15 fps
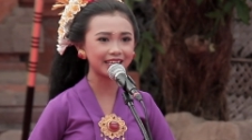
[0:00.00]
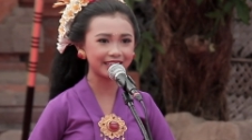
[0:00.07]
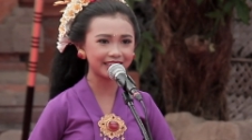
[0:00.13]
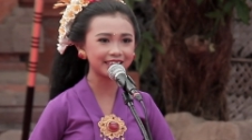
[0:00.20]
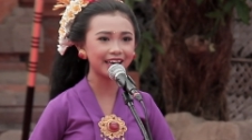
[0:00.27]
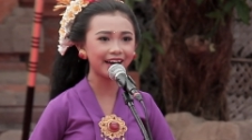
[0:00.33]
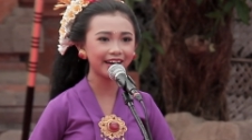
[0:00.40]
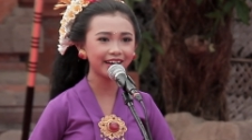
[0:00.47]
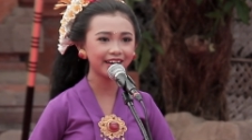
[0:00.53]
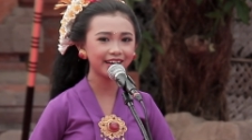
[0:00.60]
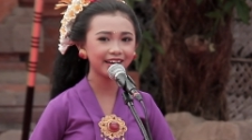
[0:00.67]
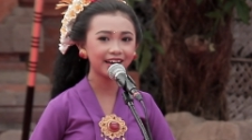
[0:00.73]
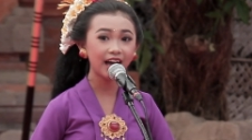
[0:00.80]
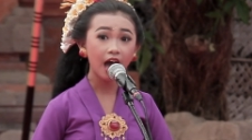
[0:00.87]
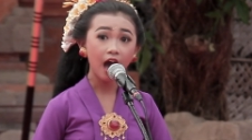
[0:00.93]
Titia
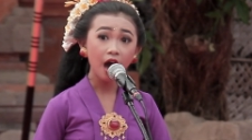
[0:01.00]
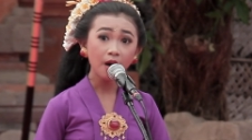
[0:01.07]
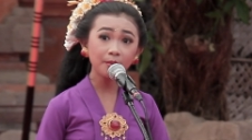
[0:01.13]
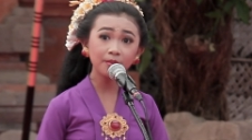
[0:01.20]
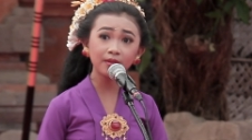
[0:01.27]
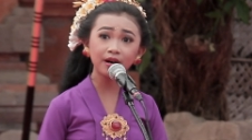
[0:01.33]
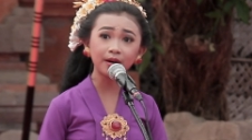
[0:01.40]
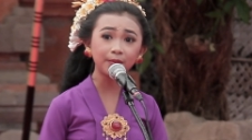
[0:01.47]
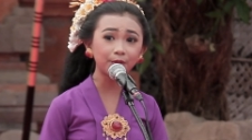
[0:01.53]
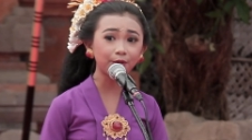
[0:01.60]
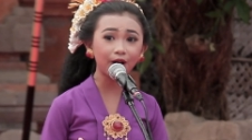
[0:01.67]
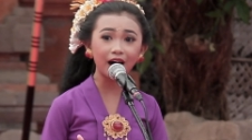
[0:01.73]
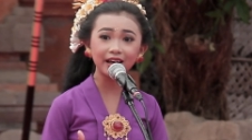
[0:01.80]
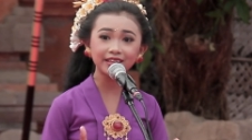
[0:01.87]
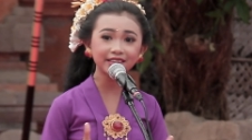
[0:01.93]

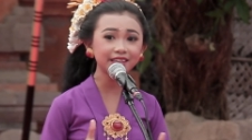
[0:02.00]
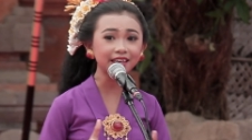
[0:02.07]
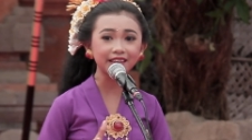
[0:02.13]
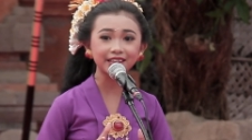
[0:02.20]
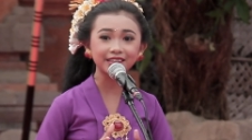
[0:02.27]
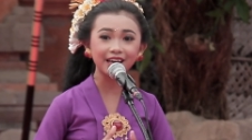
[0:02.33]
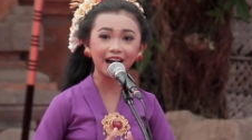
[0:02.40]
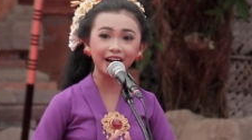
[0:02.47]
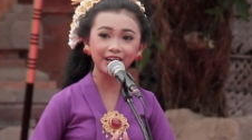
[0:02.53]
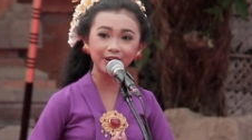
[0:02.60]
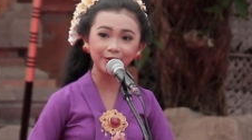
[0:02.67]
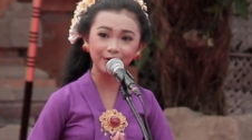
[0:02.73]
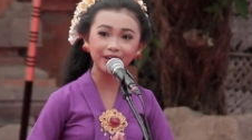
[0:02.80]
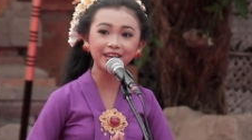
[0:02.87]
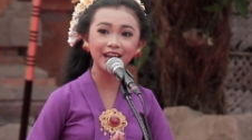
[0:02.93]
membuat Titia
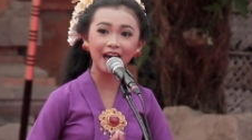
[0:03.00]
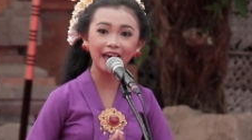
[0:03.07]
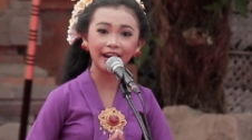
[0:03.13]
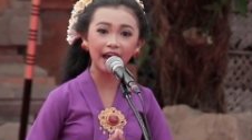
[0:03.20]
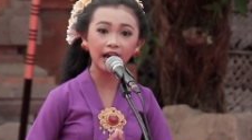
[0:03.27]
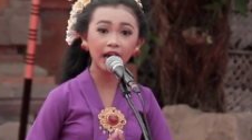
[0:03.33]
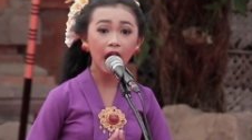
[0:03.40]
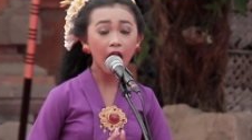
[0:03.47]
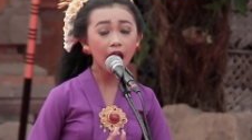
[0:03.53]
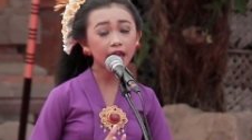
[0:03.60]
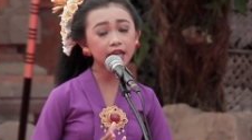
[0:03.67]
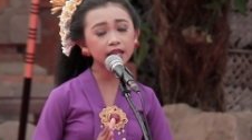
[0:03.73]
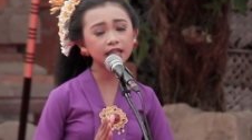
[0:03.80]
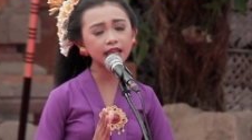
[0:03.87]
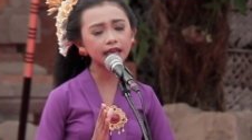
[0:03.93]
ngodarang
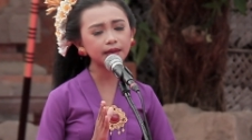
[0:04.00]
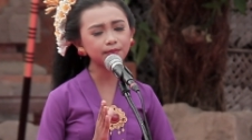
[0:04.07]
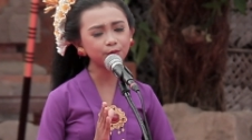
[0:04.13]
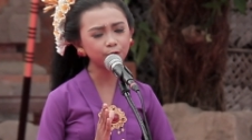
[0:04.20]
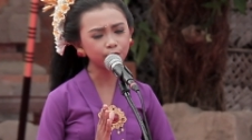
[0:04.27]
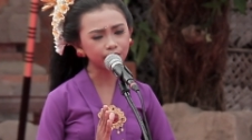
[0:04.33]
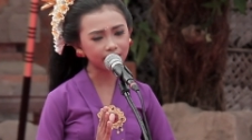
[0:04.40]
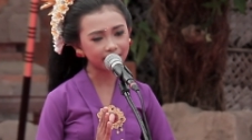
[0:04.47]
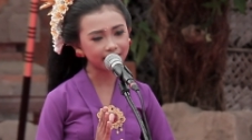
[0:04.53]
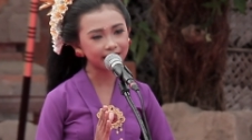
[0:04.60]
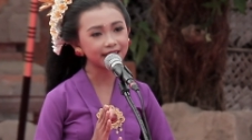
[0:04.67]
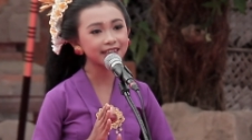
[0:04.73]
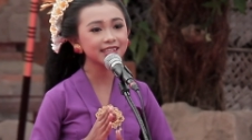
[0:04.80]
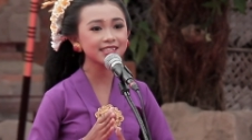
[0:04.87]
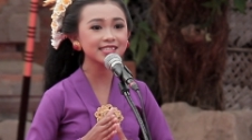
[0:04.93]
indik
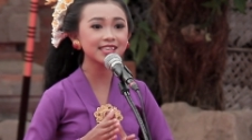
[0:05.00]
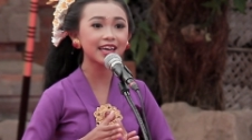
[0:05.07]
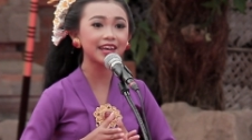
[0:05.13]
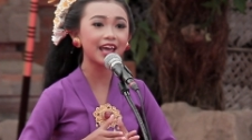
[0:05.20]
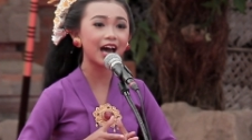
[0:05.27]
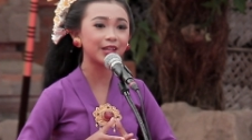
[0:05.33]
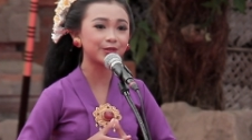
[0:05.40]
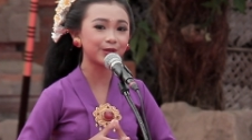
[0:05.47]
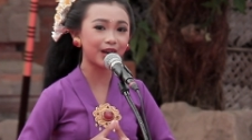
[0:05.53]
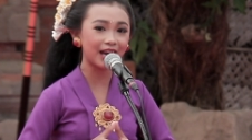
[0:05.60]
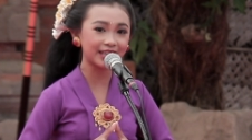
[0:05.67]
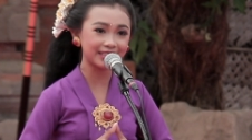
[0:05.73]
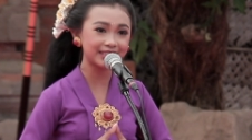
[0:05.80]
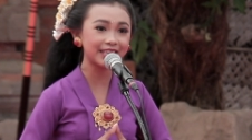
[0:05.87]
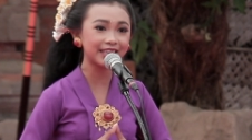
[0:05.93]
ngorden sani
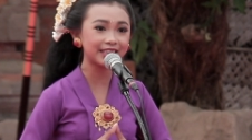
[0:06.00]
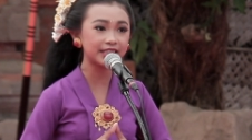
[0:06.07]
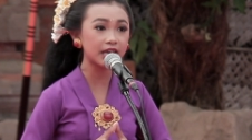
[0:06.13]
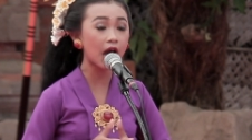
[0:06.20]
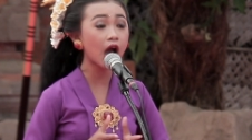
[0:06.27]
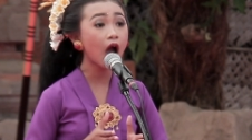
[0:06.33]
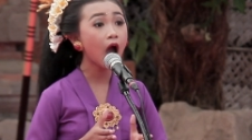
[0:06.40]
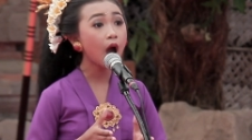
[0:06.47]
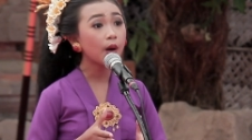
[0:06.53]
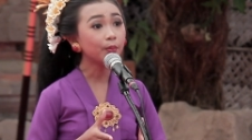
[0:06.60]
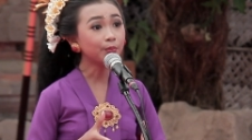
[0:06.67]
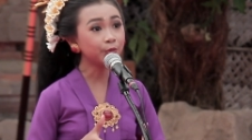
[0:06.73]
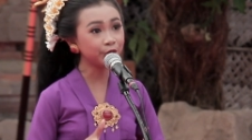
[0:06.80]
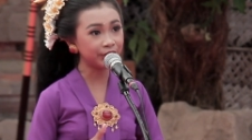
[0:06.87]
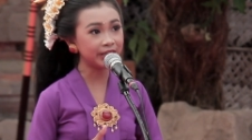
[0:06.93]
aturan Titia
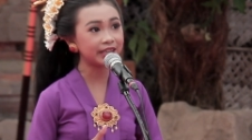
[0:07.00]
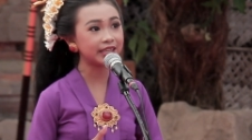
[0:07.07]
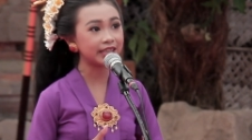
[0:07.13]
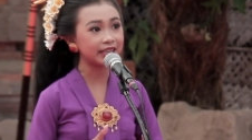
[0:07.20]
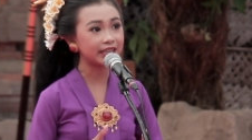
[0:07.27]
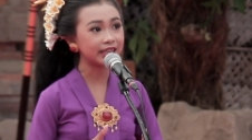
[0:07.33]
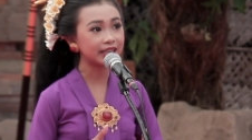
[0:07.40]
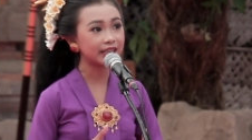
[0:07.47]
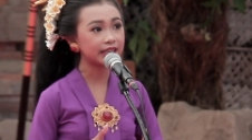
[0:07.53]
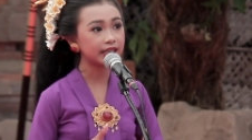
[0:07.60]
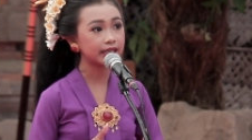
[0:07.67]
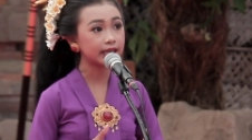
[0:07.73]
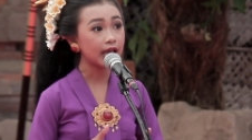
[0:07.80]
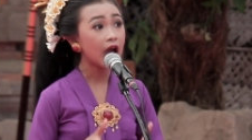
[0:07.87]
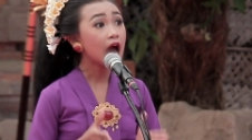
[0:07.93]
puniki
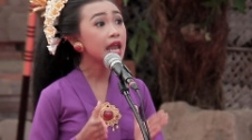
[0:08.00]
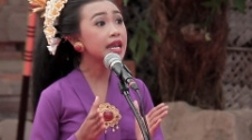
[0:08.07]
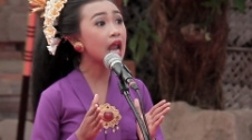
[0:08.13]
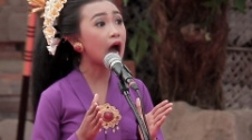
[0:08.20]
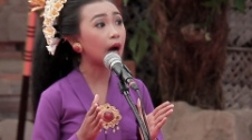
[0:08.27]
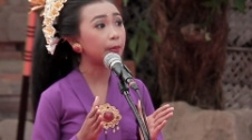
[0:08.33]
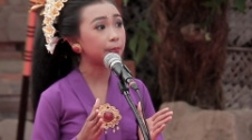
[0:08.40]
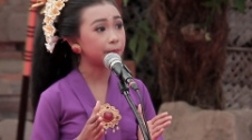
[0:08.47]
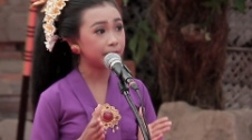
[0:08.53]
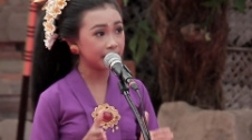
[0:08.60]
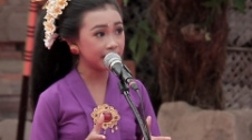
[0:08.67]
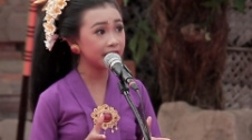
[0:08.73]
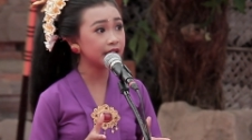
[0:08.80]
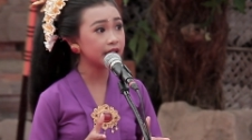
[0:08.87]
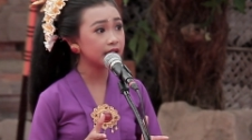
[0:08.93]

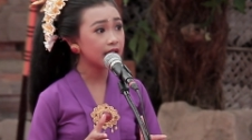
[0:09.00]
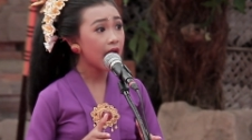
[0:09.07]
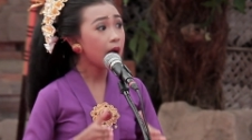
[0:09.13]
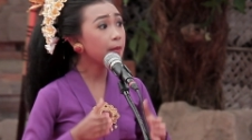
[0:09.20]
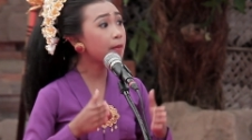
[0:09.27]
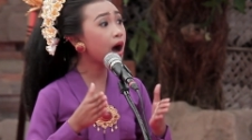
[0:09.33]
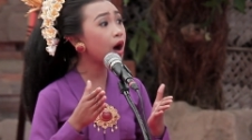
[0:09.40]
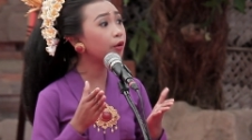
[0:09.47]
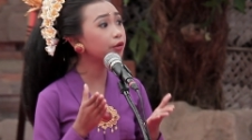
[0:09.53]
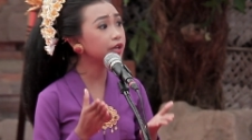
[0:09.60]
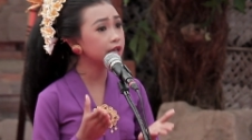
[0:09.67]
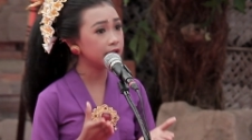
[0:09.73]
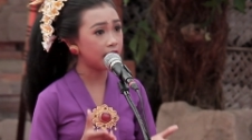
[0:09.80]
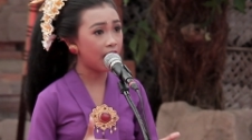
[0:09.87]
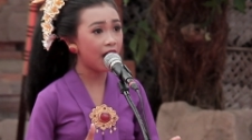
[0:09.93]
napi
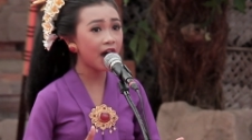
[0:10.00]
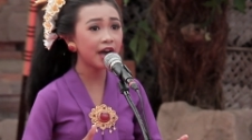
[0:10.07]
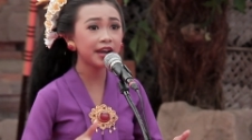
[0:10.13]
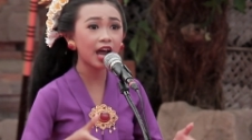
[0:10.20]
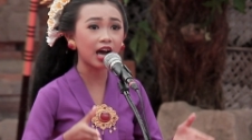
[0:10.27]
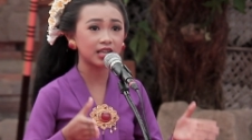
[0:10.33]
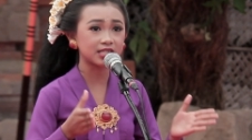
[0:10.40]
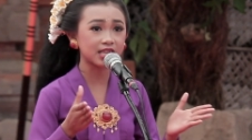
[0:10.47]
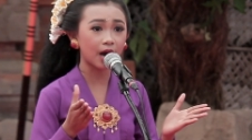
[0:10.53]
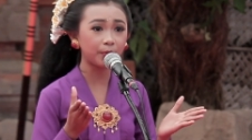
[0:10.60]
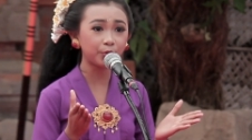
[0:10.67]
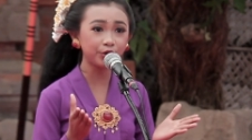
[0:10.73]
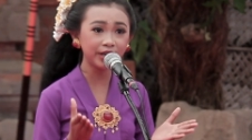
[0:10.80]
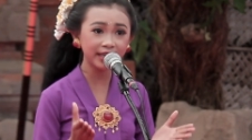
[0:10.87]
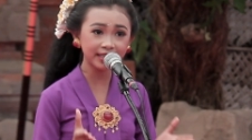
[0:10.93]
mawinan asa
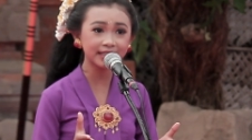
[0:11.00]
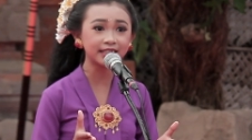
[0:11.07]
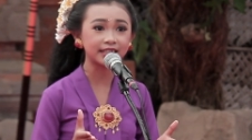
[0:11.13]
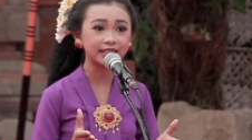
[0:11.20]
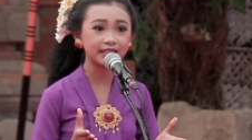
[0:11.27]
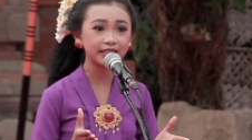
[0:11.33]
punike